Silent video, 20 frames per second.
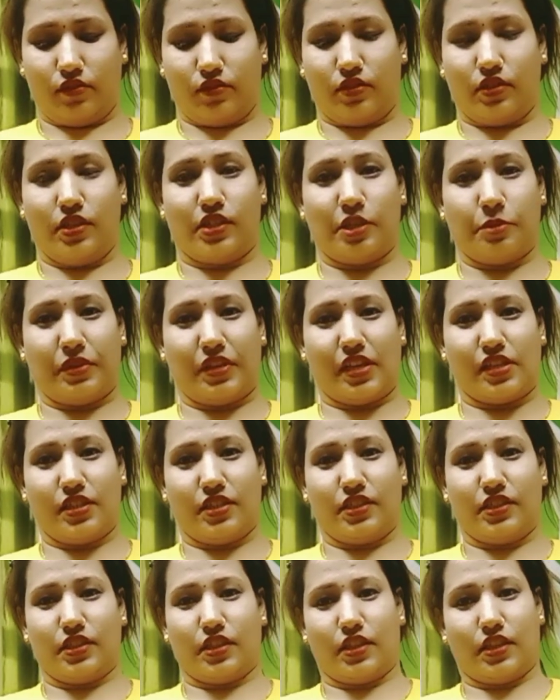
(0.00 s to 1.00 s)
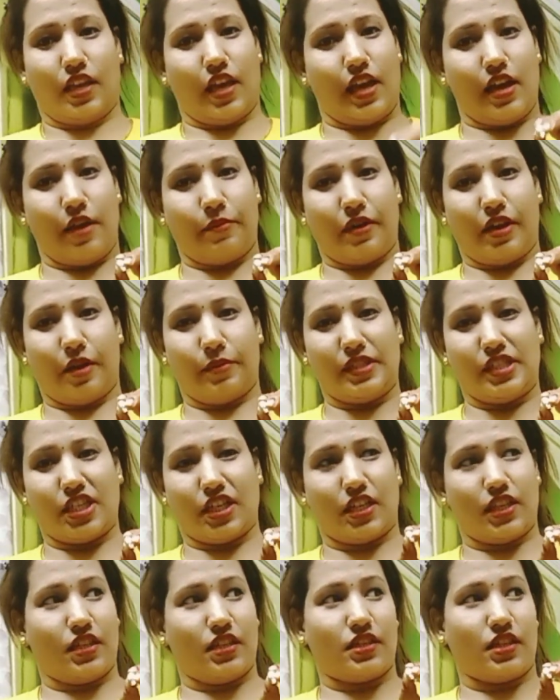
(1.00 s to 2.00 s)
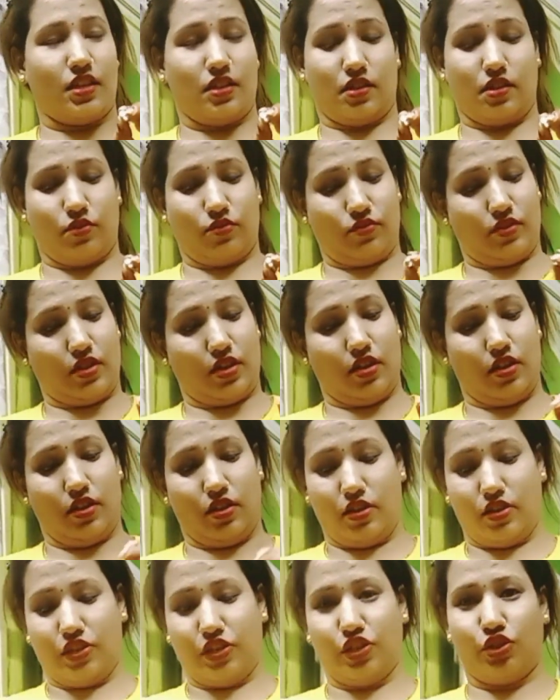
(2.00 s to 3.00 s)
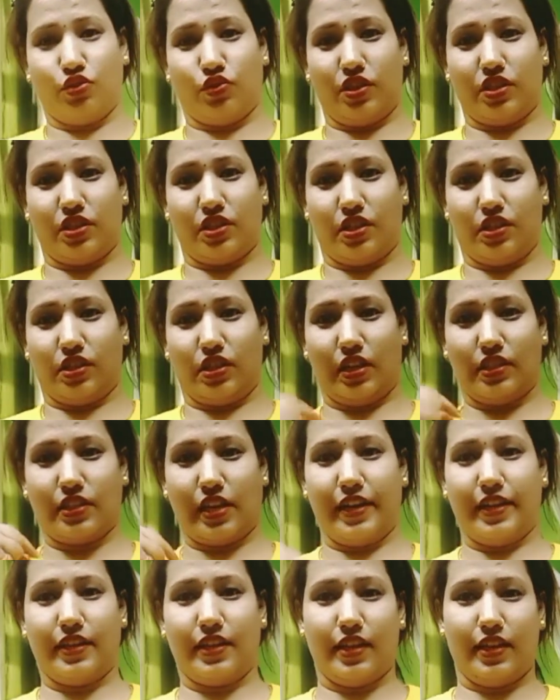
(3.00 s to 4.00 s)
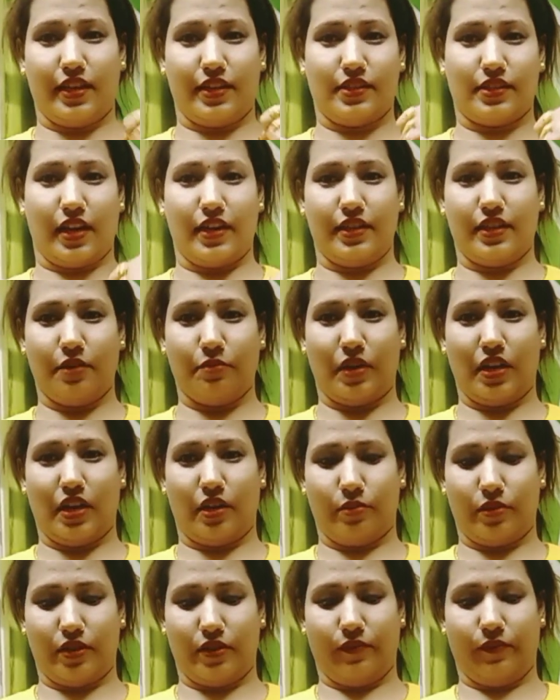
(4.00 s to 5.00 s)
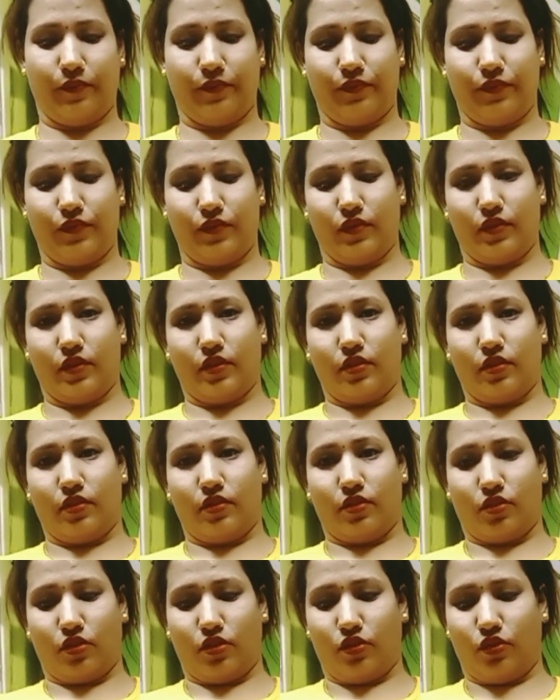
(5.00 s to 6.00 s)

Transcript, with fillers: किसे पता चलता है हमारा बच्चा कितने साल का हो गया जोड़े से डालते हैं एक साइड इधर एक साइड इधर माला ये